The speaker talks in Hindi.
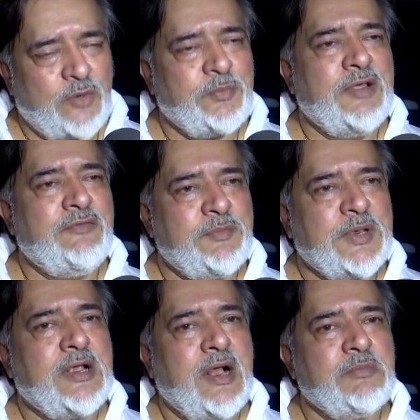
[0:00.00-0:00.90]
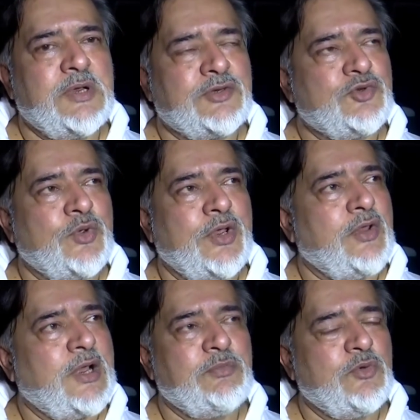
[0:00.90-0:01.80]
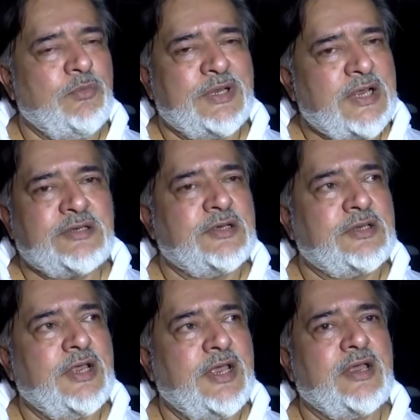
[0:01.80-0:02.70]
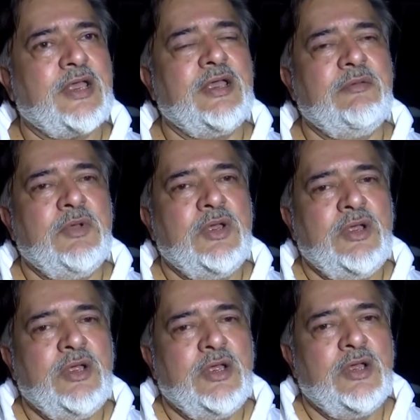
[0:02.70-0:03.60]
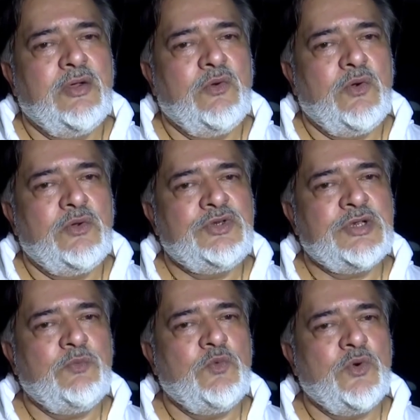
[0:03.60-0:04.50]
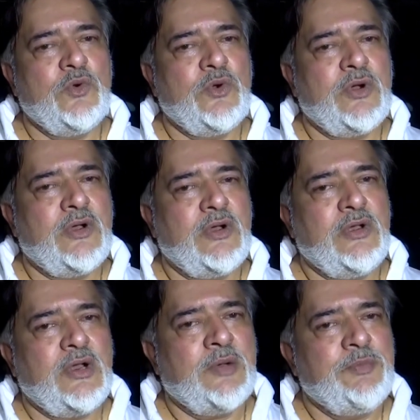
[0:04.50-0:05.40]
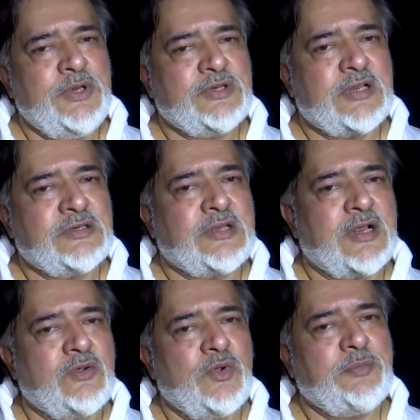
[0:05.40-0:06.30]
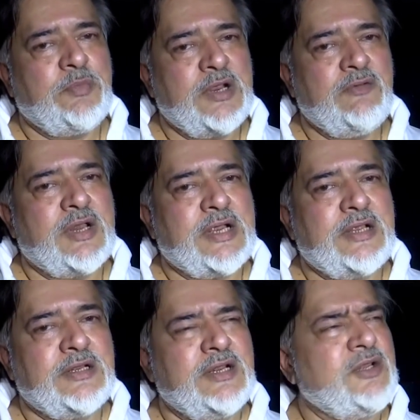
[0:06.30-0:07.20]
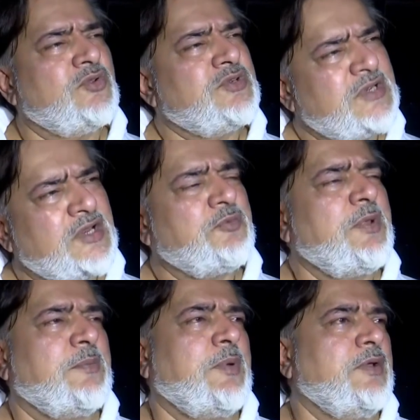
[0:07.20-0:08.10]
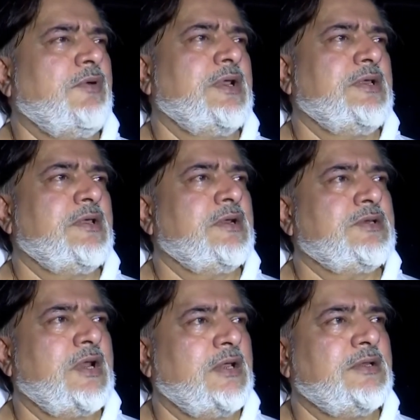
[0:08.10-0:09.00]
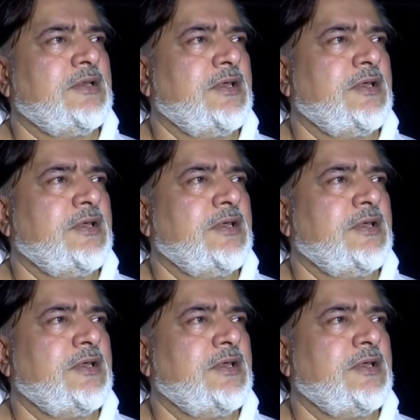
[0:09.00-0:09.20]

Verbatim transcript: टॉप लेवल पे काम कर चुके हैं और आपको बता सकते हैं कि जब वो अपनी संस्था को एक परिवार कहते थे तो सच में एक परिवार की तरह चलाते